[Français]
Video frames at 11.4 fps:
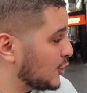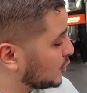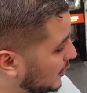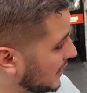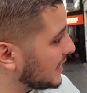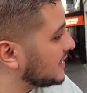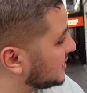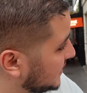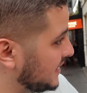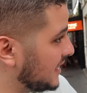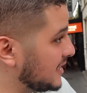Shokaran
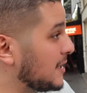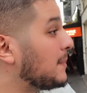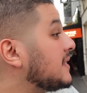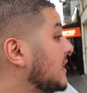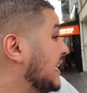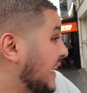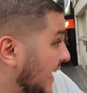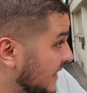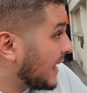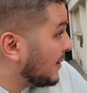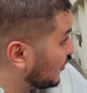jazilan, j'ai passé un
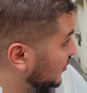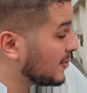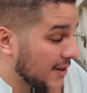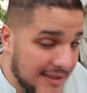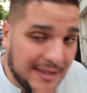très très bon moment à